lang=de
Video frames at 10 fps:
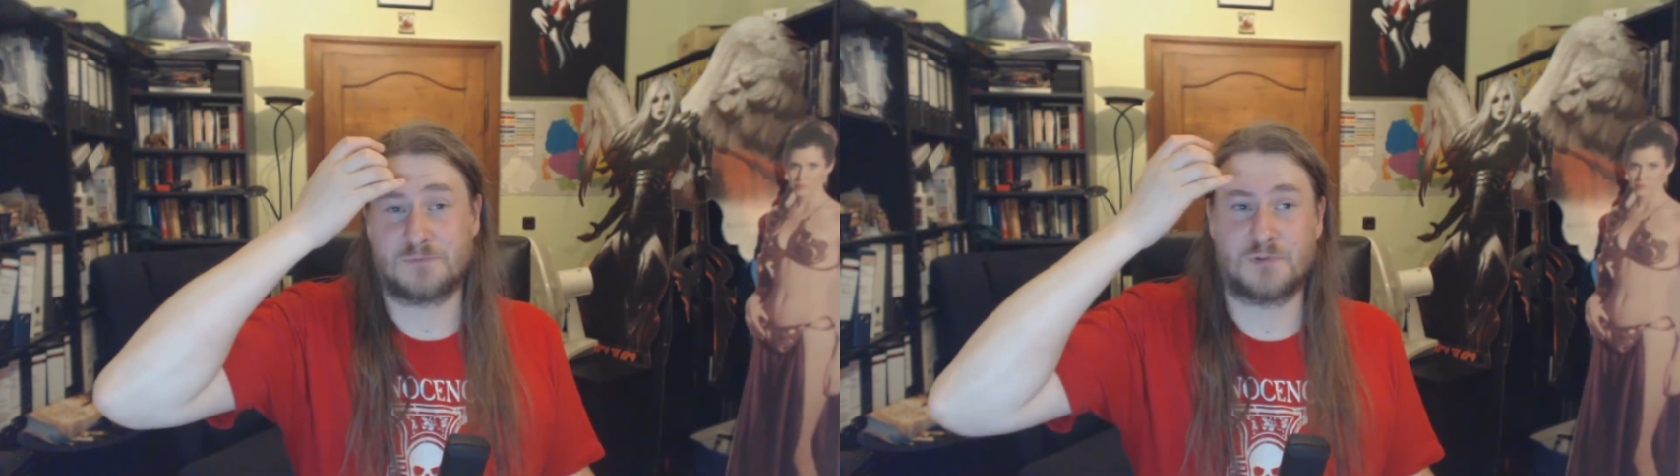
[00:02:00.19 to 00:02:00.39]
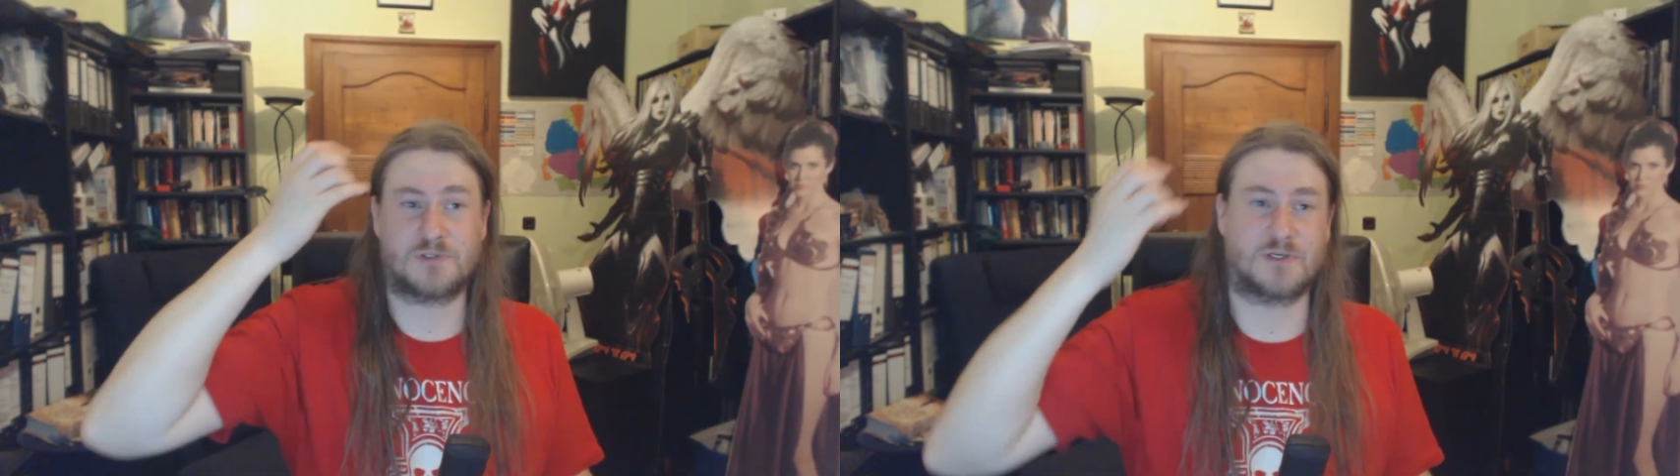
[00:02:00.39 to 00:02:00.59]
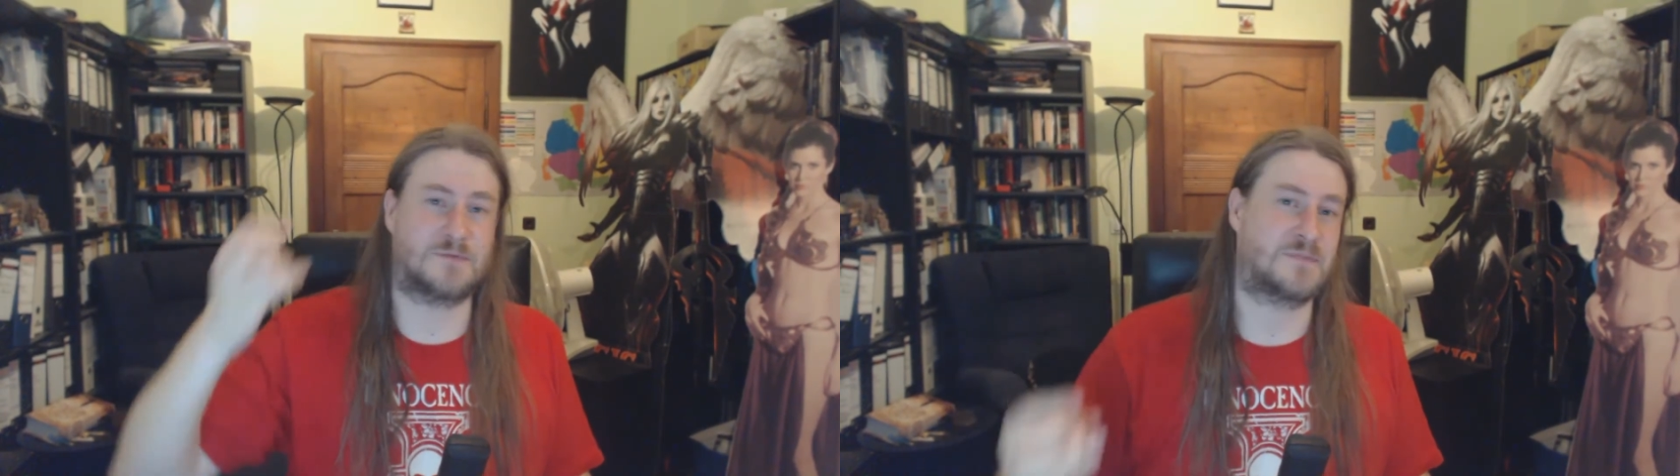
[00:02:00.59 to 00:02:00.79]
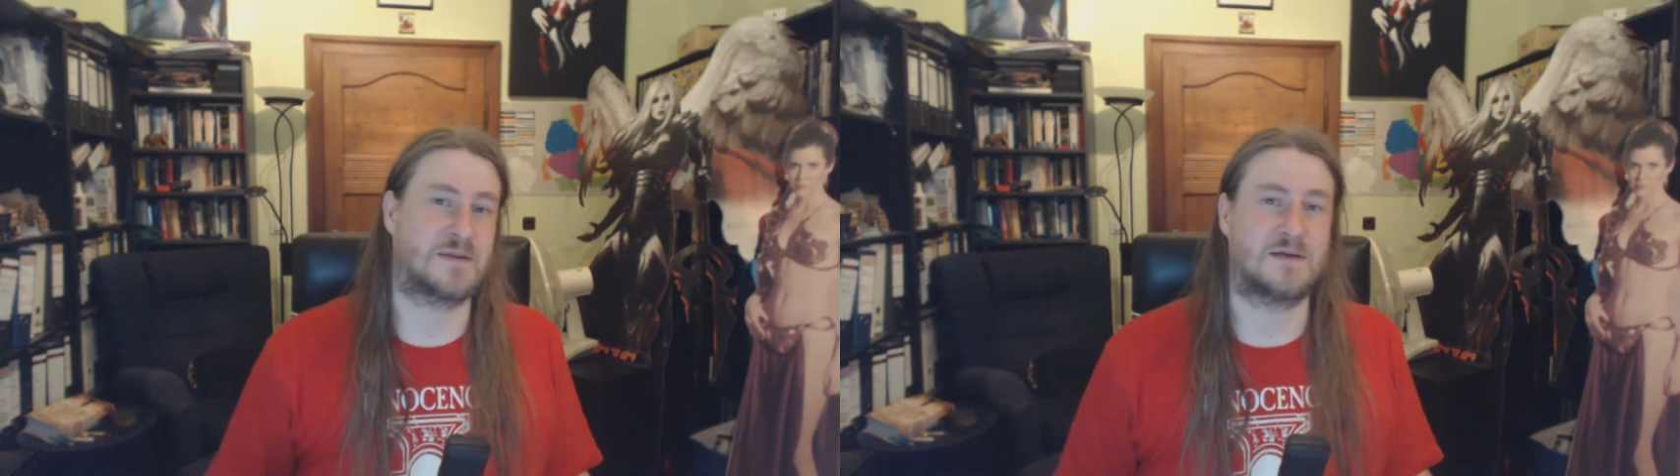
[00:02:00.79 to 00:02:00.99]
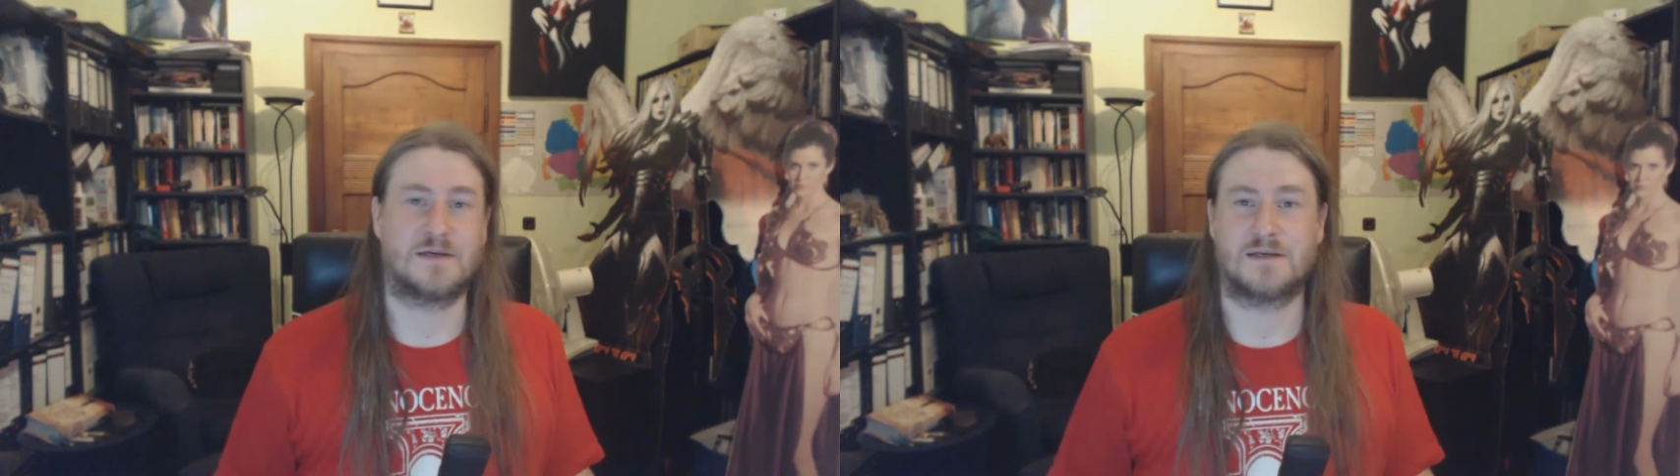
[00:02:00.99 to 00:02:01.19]
Bücher
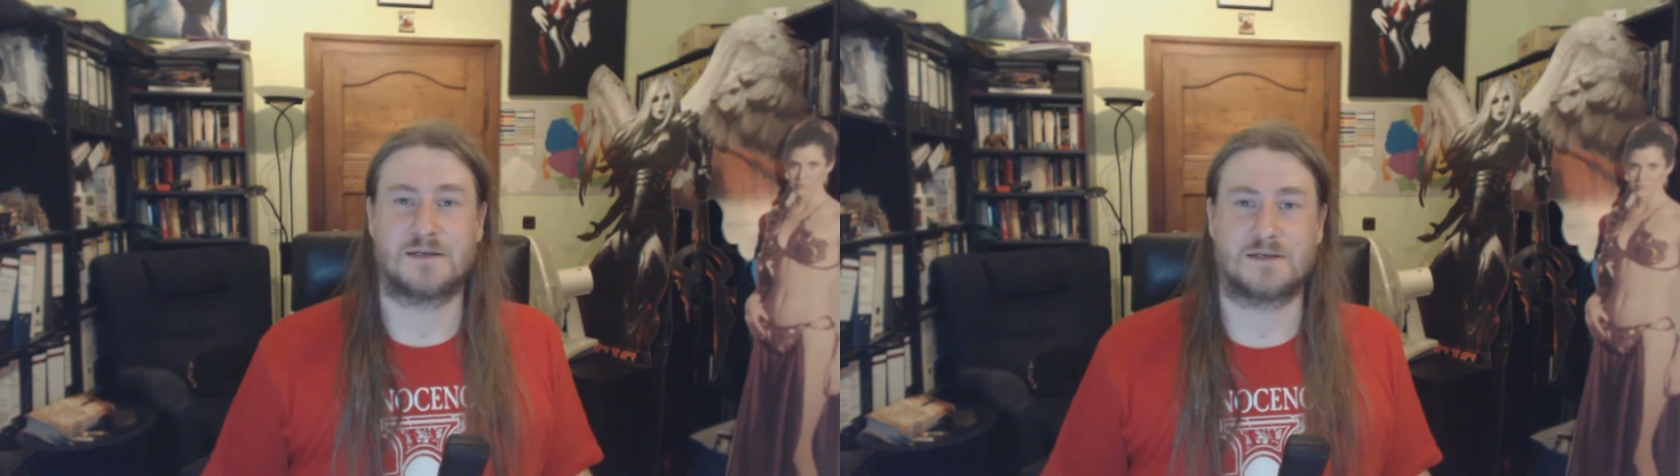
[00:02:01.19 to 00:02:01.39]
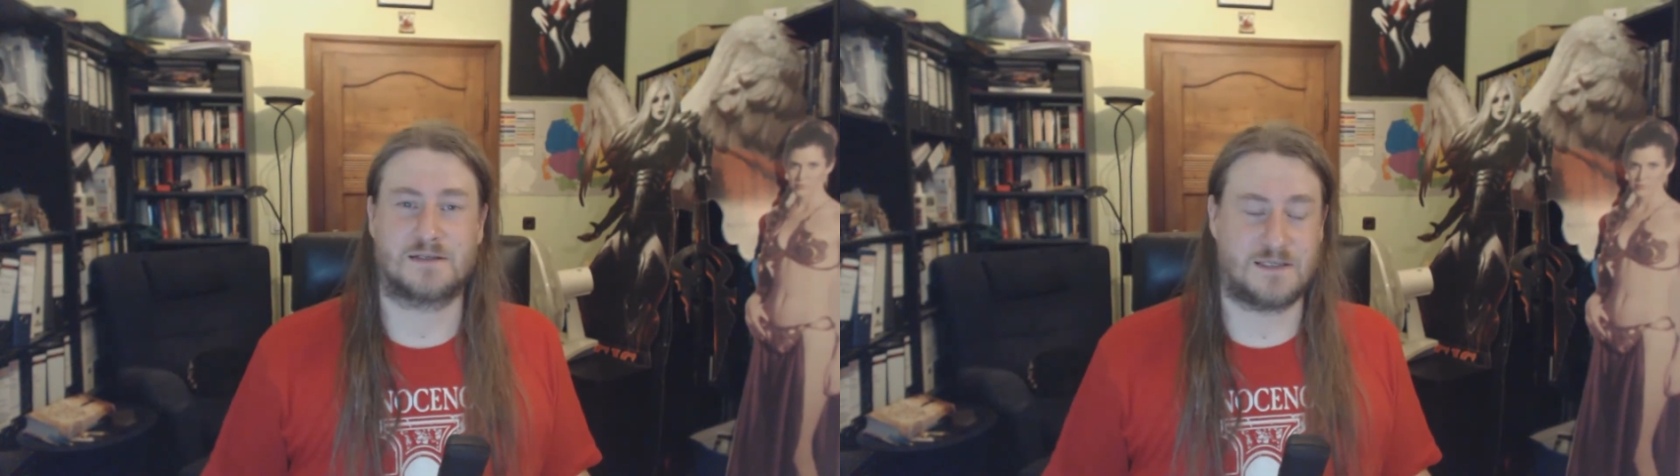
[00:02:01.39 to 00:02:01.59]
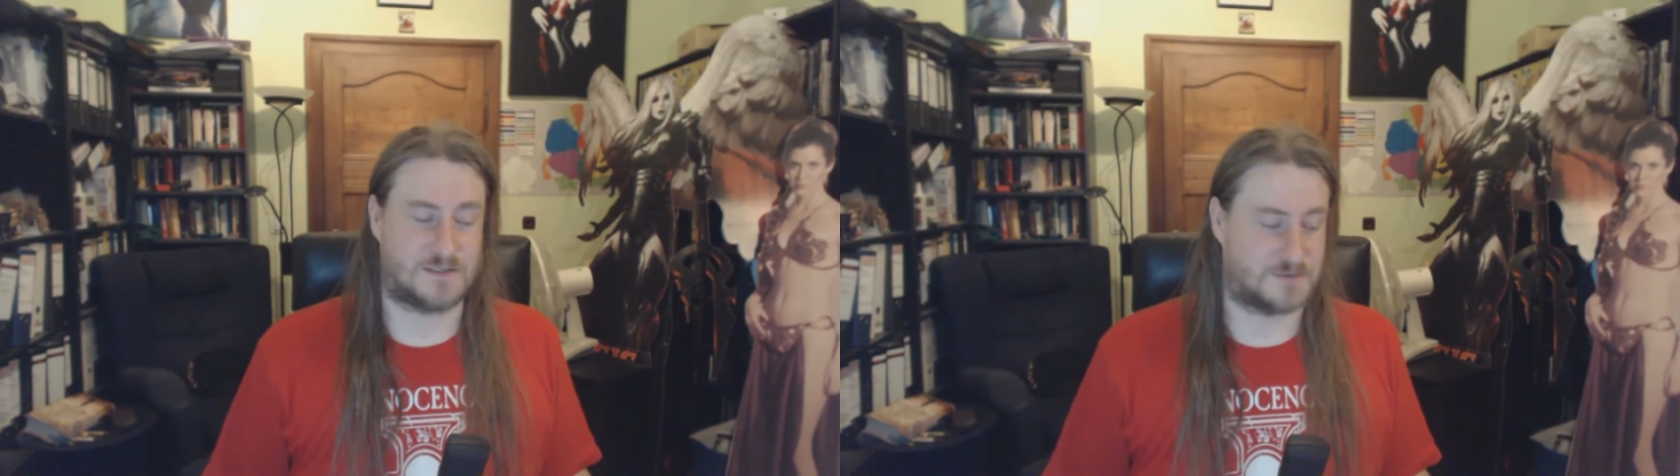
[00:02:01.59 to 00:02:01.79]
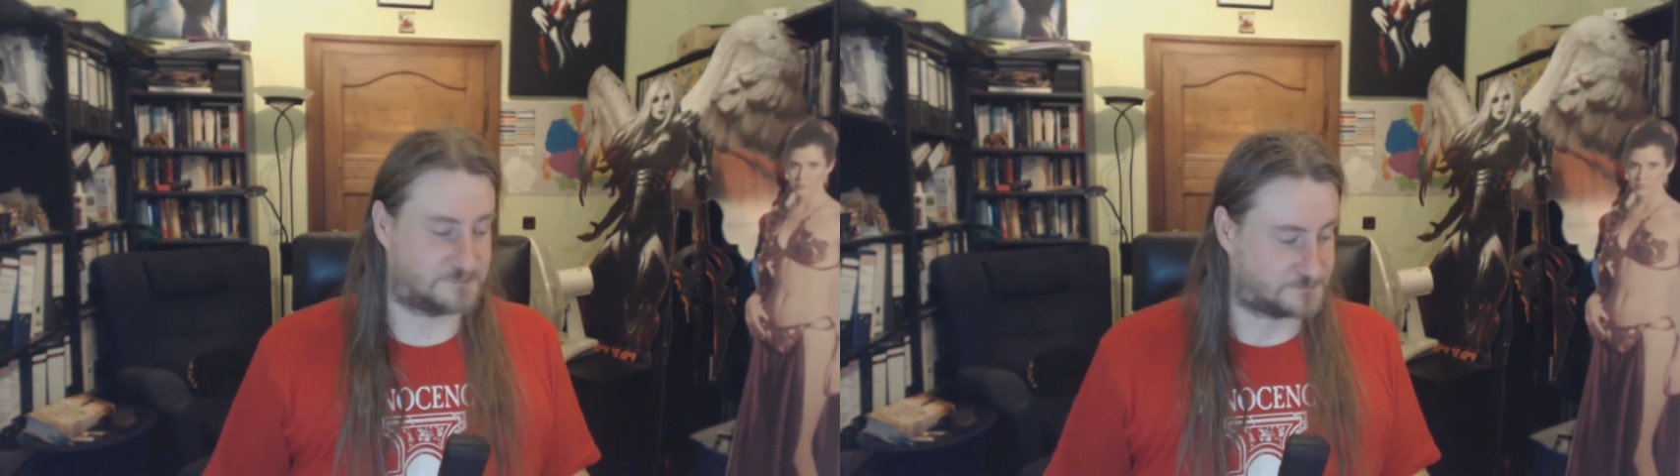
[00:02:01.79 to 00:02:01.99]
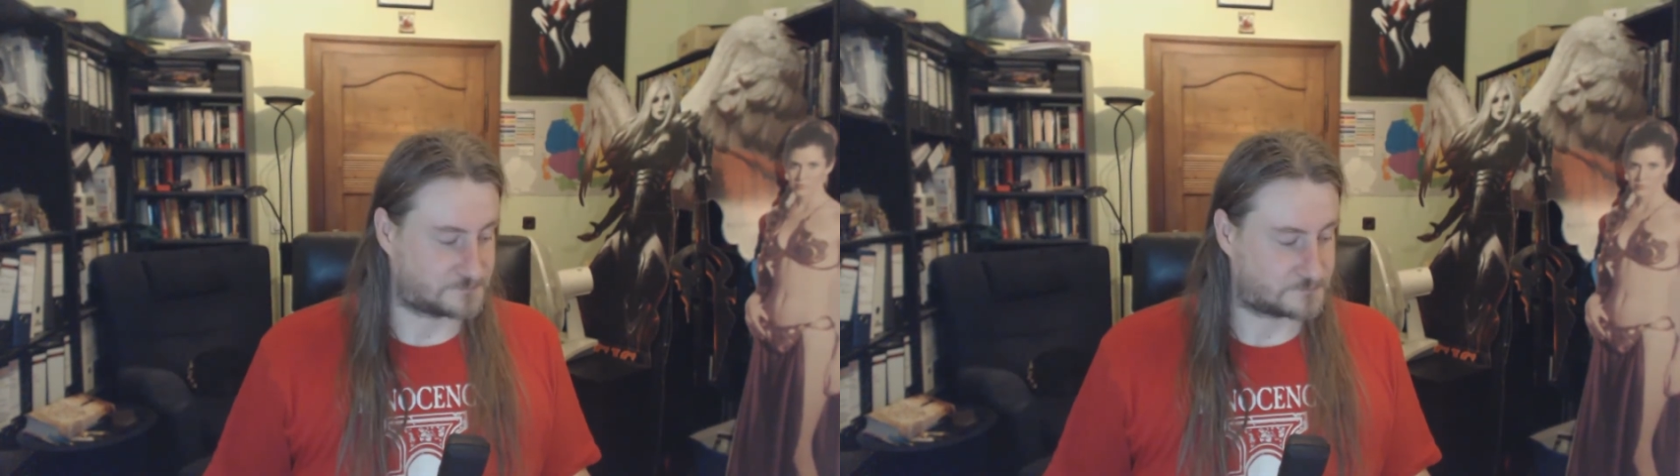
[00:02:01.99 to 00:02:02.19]
geht.